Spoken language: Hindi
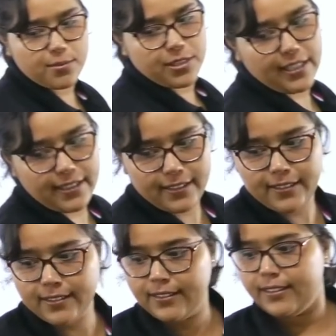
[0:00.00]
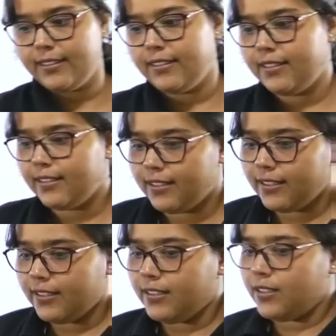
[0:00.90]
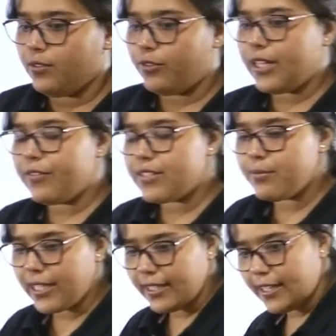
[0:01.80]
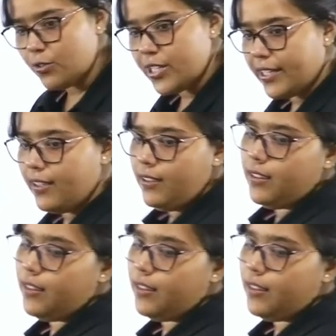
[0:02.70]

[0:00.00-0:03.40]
से बताइए फटाफट से बताइए क्या हो जाएगा